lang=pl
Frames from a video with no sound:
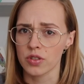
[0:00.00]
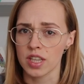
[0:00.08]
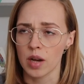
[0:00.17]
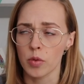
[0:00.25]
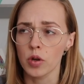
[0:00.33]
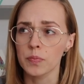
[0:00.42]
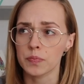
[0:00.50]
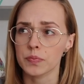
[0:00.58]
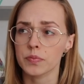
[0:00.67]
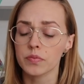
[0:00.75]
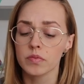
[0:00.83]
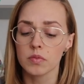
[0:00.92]
to samo
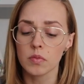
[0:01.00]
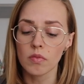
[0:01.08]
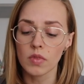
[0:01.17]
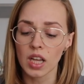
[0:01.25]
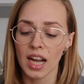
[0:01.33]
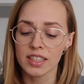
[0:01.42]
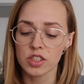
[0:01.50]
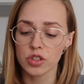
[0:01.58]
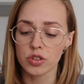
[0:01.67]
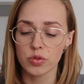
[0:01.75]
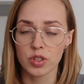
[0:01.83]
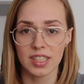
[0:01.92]
a też
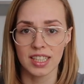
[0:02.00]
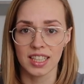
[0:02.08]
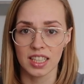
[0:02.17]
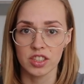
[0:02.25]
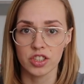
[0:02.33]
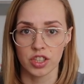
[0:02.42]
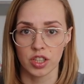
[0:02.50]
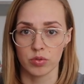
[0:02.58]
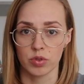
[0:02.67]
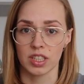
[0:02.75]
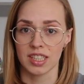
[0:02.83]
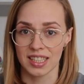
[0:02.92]
książki zagraniczne,
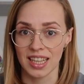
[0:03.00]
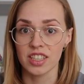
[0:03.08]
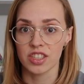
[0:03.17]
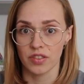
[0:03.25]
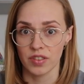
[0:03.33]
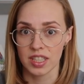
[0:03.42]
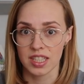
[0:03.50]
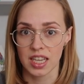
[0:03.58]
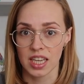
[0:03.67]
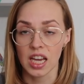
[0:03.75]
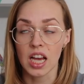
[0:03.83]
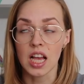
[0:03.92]
których jest znacznie
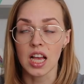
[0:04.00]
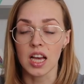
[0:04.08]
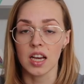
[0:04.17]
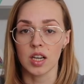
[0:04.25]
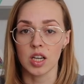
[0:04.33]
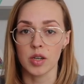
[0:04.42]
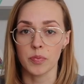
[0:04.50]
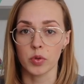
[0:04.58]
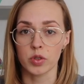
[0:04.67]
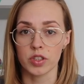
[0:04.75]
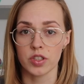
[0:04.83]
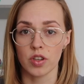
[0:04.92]
więcej e,
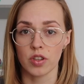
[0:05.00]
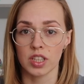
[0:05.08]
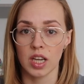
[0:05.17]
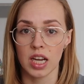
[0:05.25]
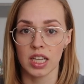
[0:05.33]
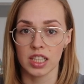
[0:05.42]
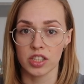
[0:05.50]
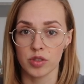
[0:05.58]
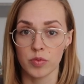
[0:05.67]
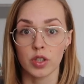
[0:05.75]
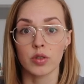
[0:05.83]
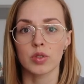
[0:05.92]
póki co na
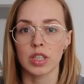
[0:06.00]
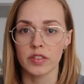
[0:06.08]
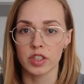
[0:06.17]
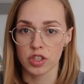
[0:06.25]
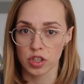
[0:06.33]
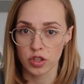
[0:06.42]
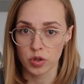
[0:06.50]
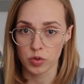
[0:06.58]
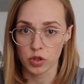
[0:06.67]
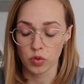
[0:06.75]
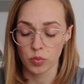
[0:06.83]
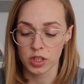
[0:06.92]
naszym rynku, nawet jeżeli są
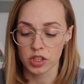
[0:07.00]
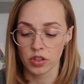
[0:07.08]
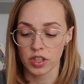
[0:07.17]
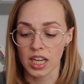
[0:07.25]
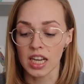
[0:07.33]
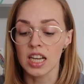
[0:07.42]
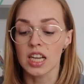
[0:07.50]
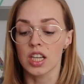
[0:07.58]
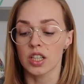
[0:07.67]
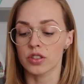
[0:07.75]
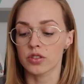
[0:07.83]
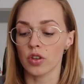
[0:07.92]
przetłumaczone,
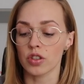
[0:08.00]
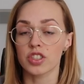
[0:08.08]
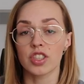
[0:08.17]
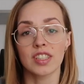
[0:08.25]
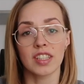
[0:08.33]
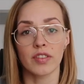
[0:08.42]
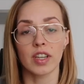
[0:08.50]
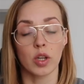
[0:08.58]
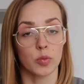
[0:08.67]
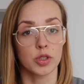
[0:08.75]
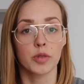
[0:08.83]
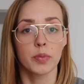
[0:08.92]
to jeżeli
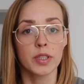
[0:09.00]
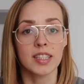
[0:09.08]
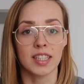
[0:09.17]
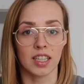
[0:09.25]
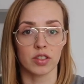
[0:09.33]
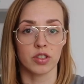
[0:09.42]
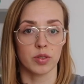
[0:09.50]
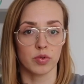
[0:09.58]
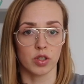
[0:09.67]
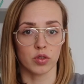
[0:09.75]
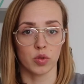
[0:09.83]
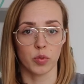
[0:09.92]
zawierają przepisy, a ktoś na
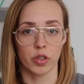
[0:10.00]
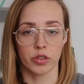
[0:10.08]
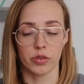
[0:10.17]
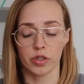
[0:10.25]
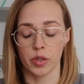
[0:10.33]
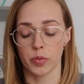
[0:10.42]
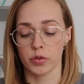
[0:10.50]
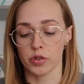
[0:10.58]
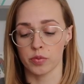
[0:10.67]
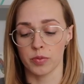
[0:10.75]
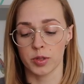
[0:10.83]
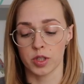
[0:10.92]
przykład kupuje książkę po to,
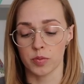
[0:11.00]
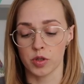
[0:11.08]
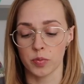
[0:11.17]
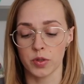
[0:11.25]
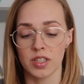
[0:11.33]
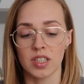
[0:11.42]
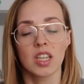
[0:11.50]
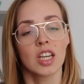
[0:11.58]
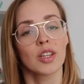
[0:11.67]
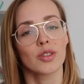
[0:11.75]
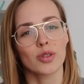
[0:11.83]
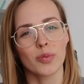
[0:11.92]
żeby mieć te przepisy,
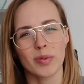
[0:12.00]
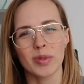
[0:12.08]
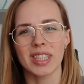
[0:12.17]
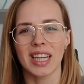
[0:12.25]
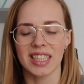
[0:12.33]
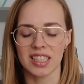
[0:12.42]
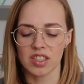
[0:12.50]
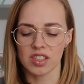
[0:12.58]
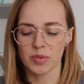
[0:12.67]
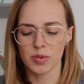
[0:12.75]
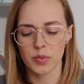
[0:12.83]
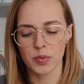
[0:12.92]
no to pamiętajcie, że
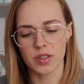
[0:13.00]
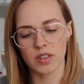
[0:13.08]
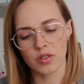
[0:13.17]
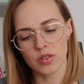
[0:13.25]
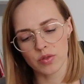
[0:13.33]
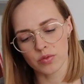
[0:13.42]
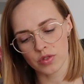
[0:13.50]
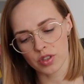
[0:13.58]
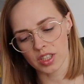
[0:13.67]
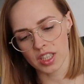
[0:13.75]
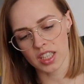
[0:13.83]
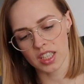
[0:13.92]
te przepisy to są
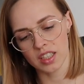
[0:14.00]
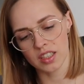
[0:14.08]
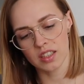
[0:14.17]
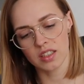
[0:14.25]
troszkę takie